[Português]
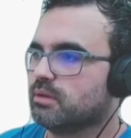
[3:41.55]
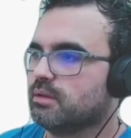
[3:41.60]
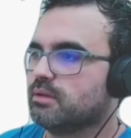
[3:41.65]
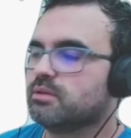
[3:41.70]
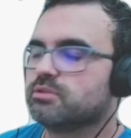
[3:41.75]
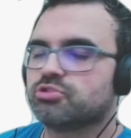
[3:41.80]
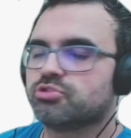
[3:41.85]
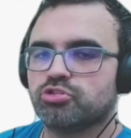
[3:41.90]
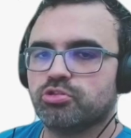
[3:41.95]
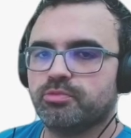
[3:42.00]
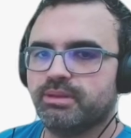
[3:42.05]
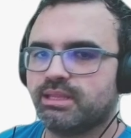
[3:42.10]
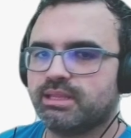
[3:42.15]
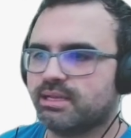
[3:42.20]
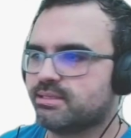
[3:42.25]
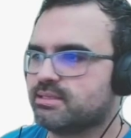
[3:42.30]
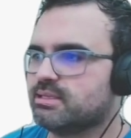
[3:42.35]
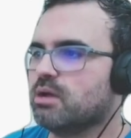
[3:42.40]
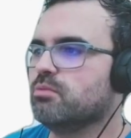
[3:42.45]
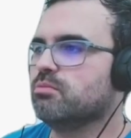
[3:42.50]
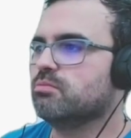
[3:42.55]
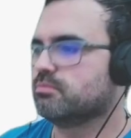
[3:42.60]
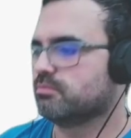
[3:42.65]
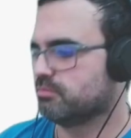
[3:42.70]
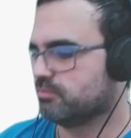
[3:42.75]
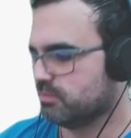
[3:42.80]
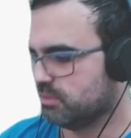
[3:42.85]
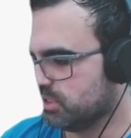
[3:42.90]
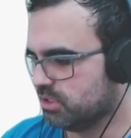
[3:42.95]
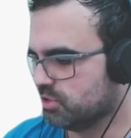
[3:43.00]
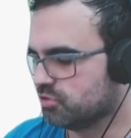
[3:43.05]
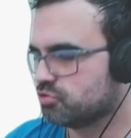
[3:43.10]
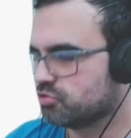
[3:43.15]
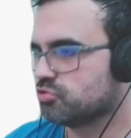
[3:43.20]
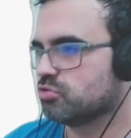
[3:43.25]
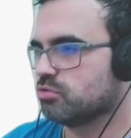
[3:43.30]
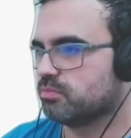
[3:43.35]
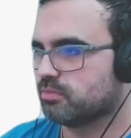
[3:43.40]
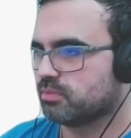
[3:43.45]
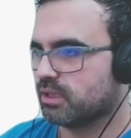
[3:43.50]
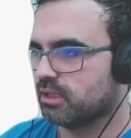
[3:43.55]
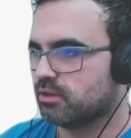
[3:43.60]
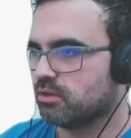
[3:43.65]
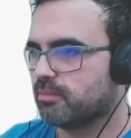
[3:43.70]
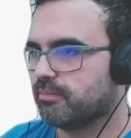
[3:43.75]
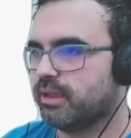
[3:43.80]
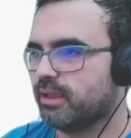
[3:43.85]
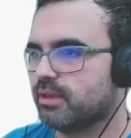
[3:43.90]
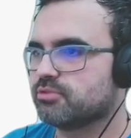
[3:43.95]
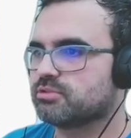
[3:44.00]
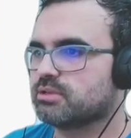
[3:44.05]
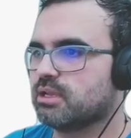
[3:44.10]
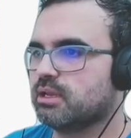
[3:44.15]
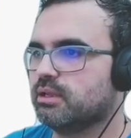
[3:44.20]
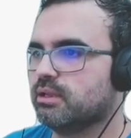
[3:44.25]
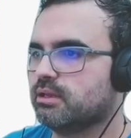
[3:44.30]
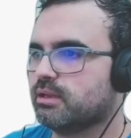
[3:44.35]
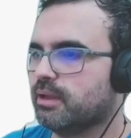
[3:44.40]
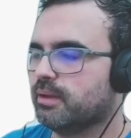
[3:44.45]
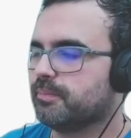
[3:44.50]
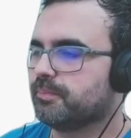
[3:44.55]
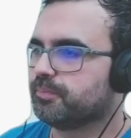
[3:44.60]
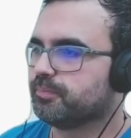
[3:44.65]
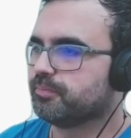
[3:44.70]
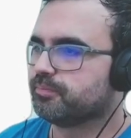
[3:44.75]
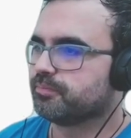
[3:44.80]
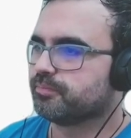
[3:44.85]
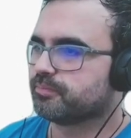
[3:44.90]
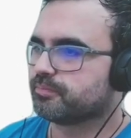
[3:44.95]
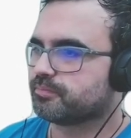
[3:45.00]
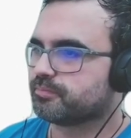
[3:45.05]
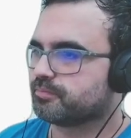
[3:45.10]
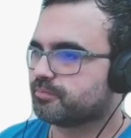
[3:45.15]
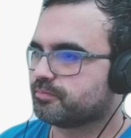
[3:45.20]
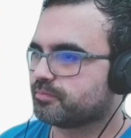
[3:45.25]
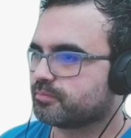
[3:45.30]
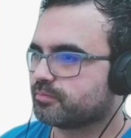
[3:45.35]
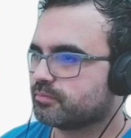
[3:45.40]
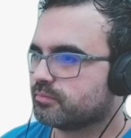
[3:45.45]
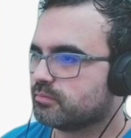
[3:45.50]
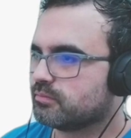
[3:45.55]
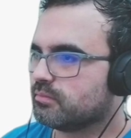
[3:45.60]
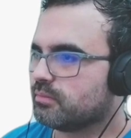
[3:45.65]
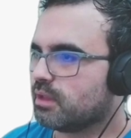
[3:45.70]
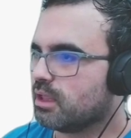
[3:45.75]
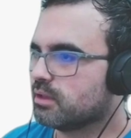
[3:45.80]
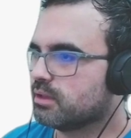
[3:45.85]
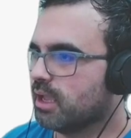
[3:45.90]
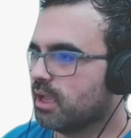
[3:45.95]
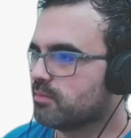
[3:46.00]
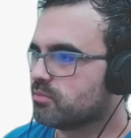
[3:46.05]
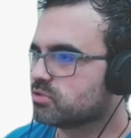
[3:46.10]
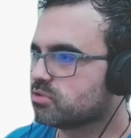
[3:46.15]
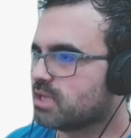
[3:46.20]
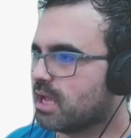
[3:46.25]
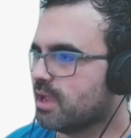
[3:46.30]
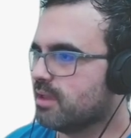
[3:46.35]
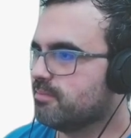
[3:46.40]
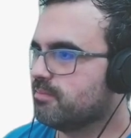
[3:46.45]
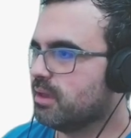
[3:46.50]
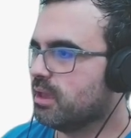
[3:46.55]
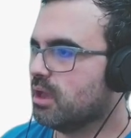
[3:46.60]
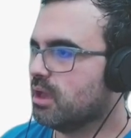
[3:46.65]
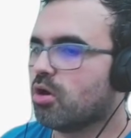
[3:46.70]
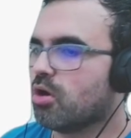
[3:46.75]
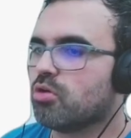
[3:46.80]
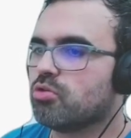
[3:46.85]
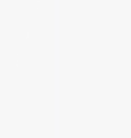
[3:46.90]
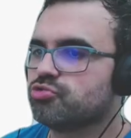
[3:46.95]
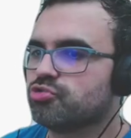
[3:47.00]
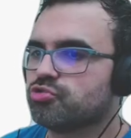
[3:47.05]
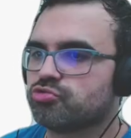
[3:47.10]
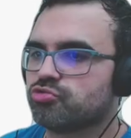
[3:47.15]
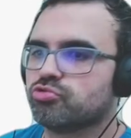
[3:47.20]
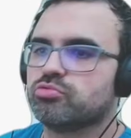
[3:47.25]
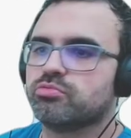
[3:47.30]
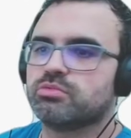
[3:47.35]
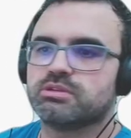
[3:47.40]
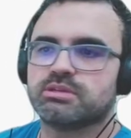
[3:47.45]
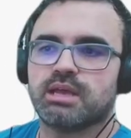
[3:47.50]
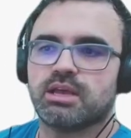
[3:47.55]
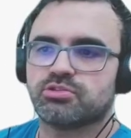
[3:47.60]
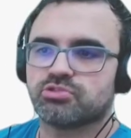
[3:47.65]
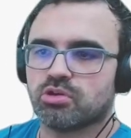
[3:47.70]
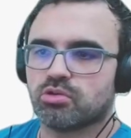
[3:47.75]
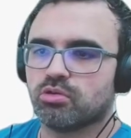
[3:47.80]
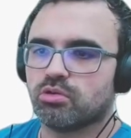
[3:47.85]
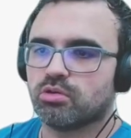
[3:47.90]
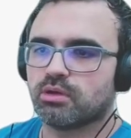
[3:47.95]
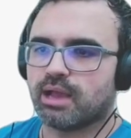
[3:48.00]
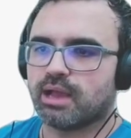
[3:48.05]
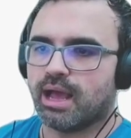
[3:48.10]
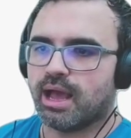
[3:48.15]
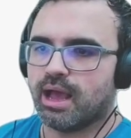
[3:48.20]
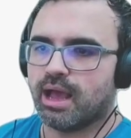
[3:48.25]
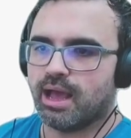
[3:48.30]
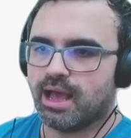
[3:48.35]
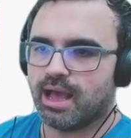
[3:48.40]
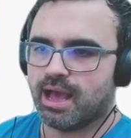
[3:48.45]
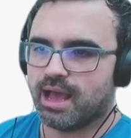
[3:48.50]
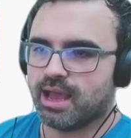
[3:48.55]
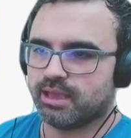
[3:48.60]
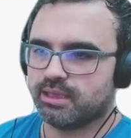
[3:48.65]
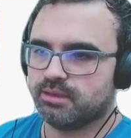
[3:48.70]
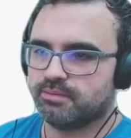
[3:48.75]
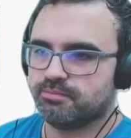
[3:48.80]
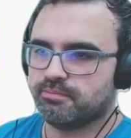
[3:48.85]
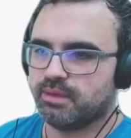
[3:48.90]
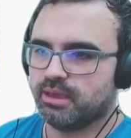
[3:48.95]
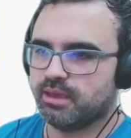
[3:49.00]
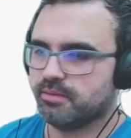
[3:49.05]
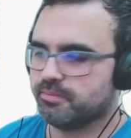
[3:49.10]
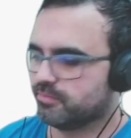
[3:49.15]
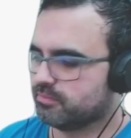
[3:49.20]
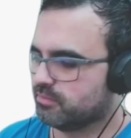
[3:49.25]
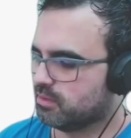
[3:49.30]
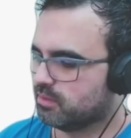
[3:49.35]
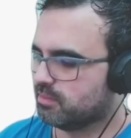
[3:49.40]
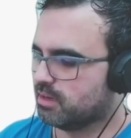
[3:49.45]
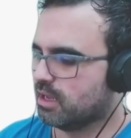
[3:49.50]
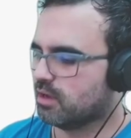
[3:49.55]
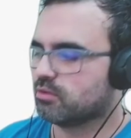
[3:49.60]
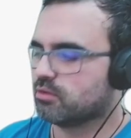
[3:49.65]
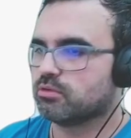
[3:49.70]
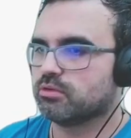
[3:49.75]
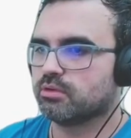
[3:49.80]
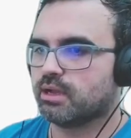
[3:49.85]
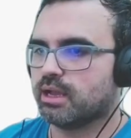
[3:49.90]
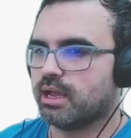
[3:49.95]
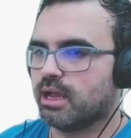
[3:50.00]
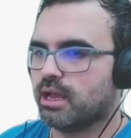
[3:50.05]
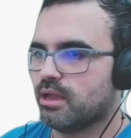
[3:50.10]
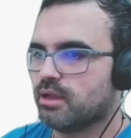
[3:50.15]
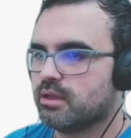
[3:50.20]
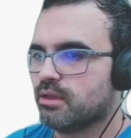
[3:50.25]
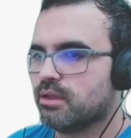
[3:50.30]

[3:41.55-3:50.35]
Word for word: Subtração. Isso, porque tem um menos ali, né? Temos A e B, onde os números é só colocar A e B. Vamos lá colocar.